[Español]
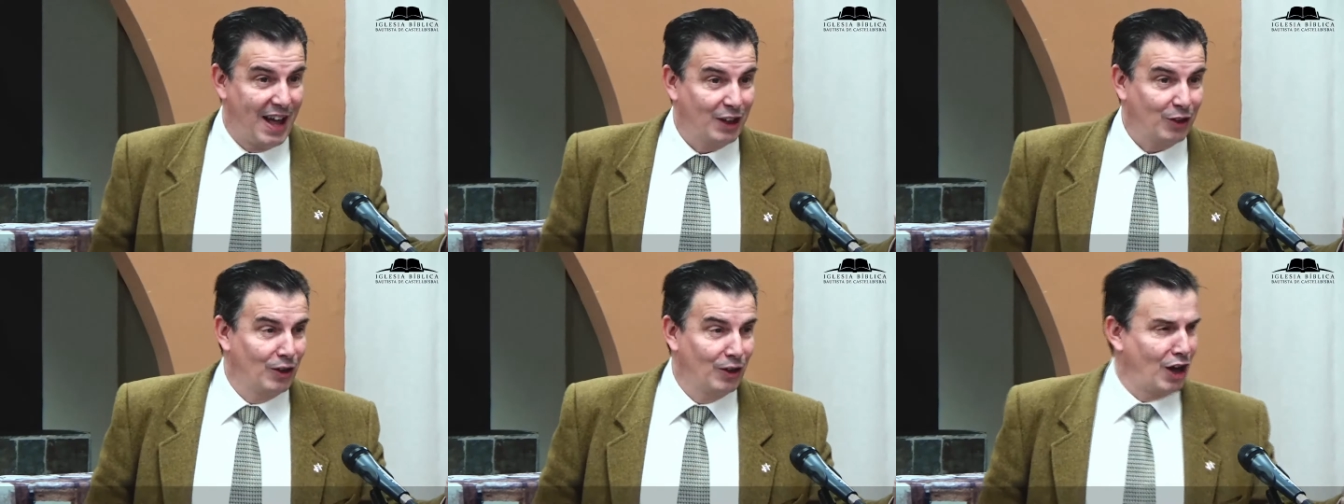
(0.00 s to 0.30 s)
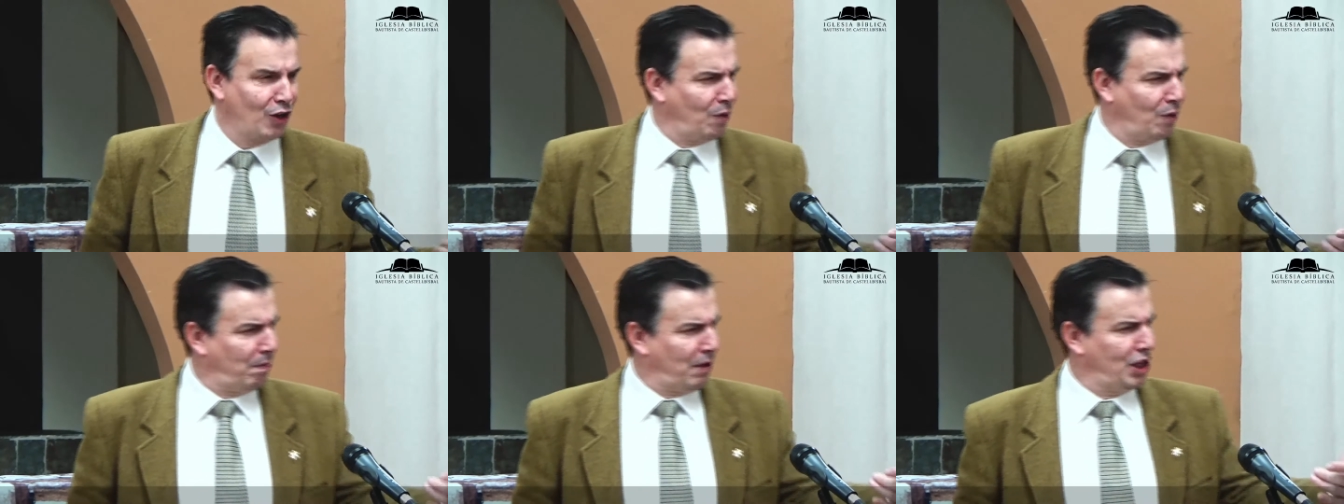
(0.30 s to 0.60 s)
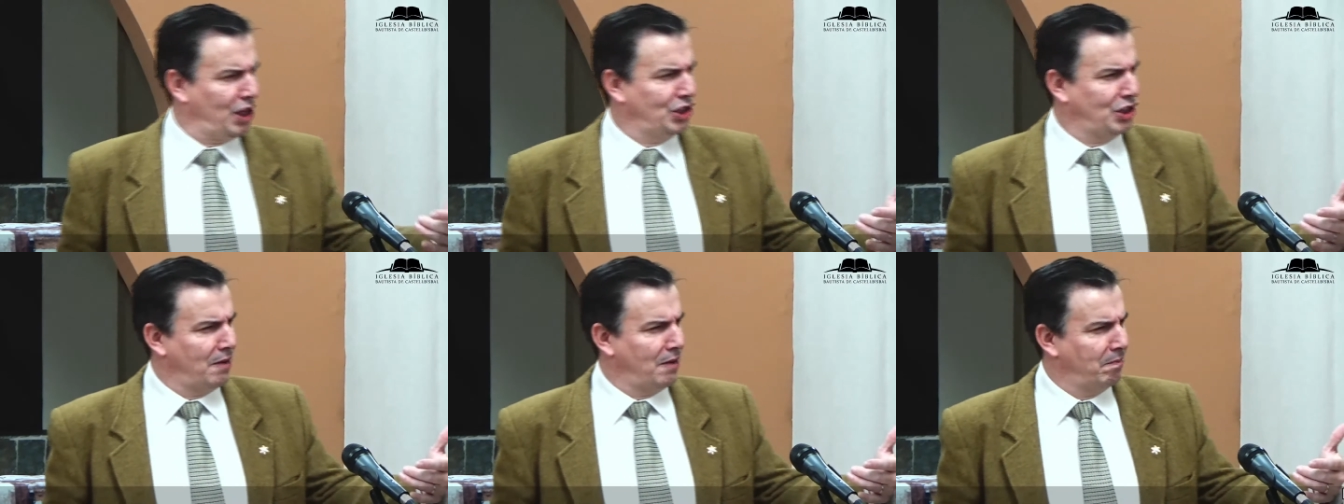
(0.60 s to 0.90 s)
Con la copa de
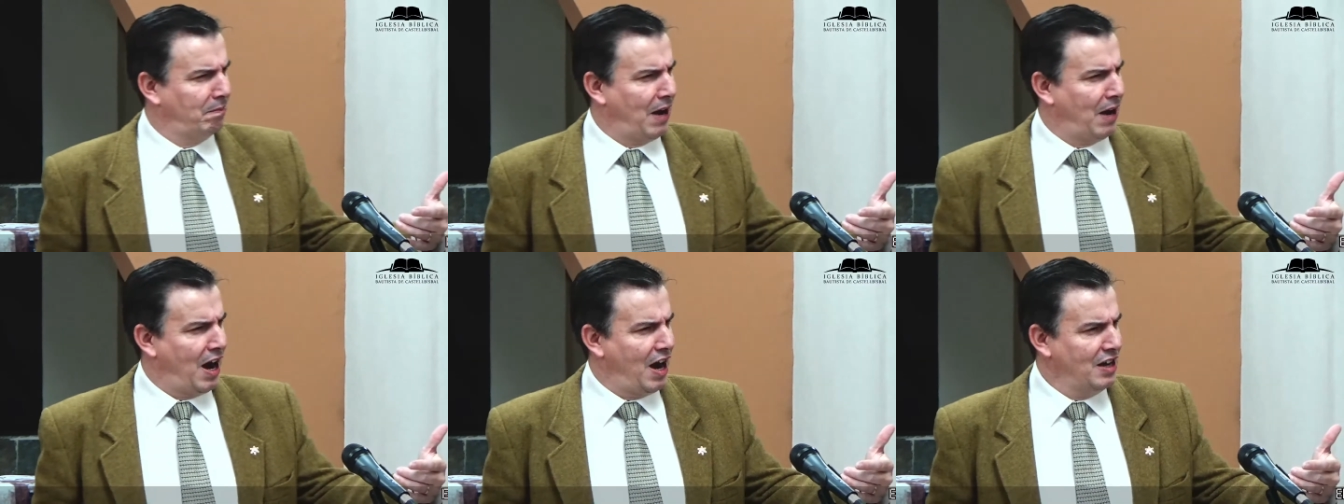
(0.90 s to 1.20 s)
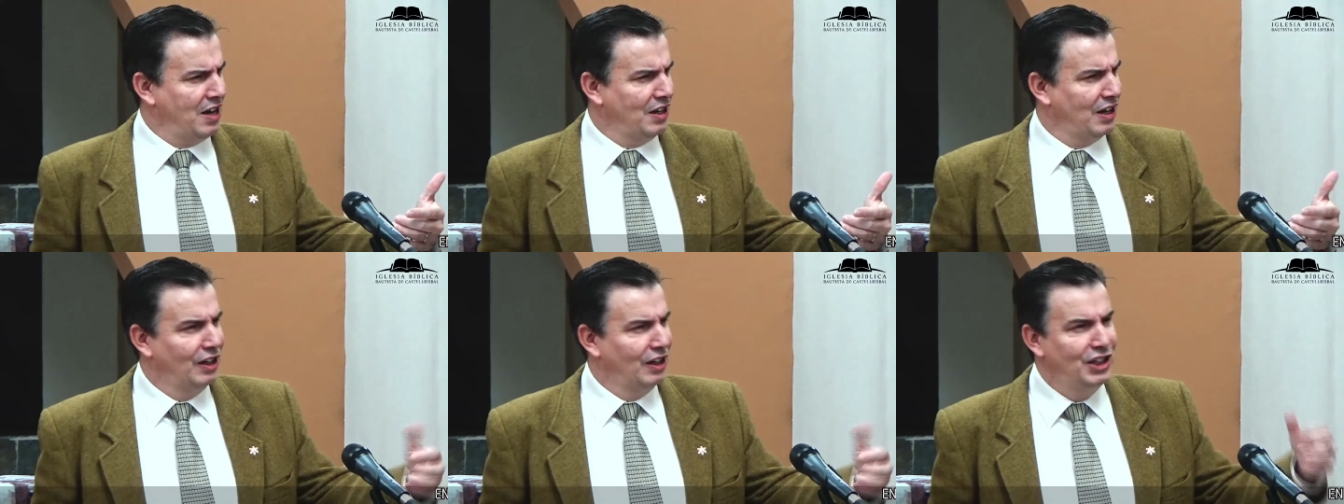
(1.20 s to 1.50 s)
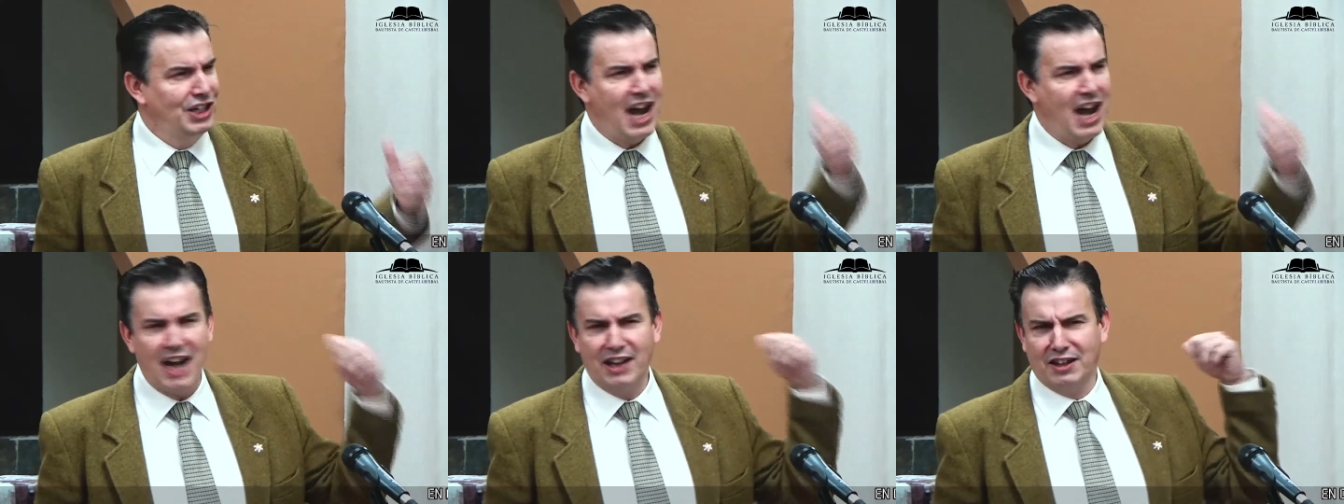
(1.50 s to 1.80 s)
champán y el
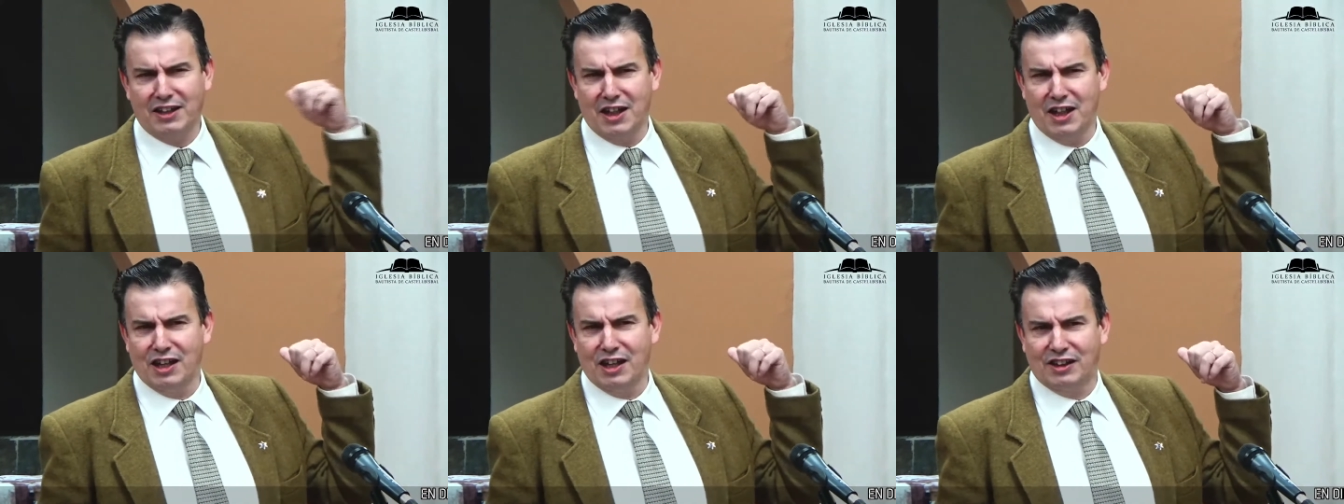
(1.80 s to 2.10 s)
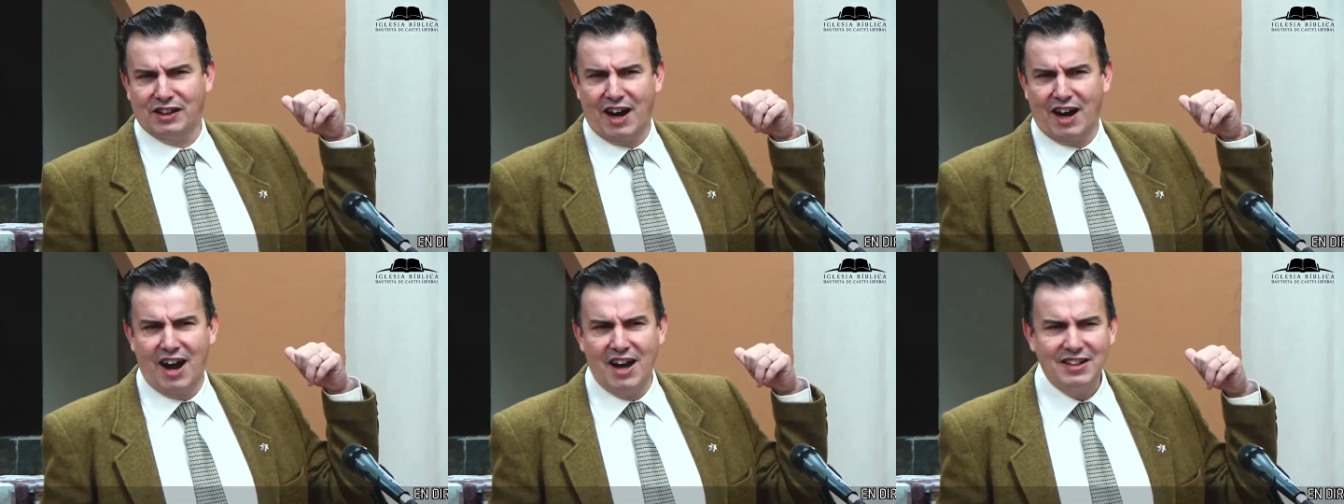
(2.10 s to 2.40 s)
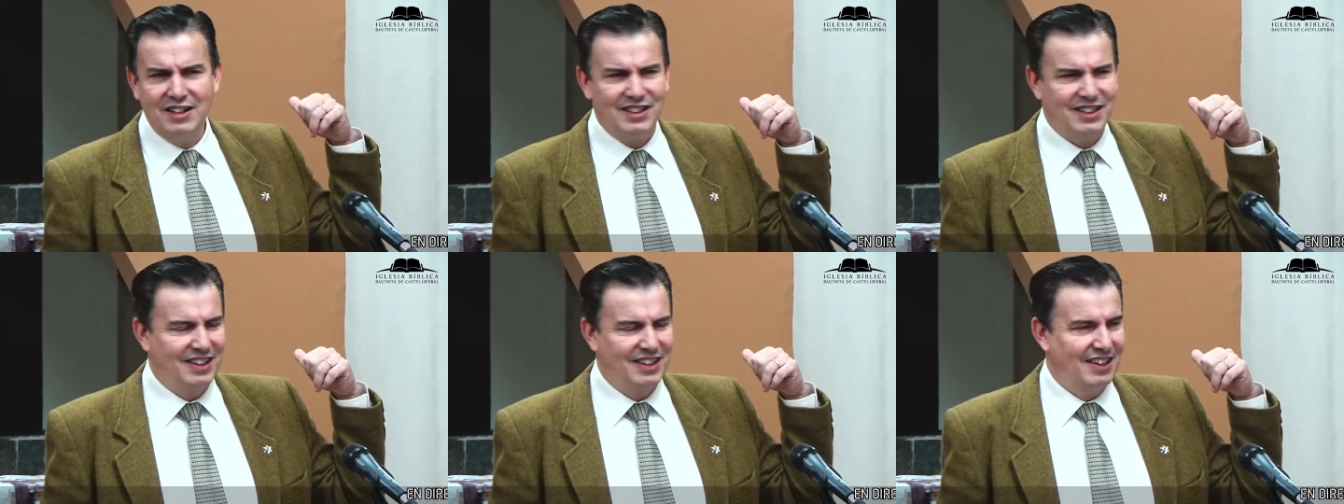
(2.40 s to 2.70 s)
yate
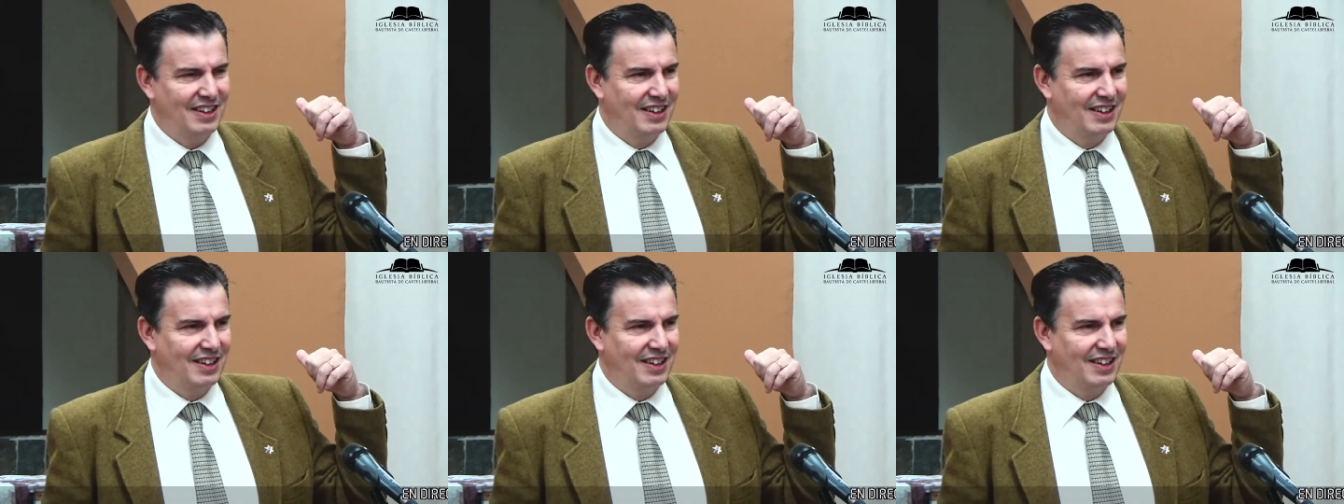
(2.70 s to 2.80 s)
detrás.